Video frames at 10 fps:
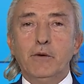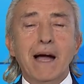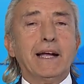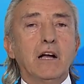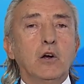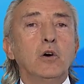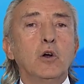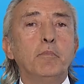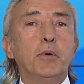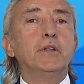Manca ancora
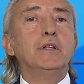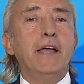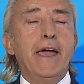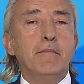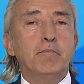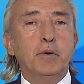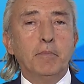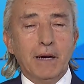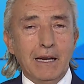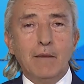un po' di tempo,
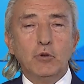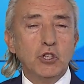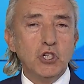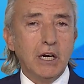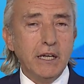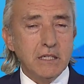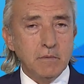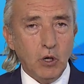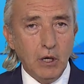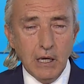parliamo di
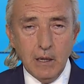ciclismo,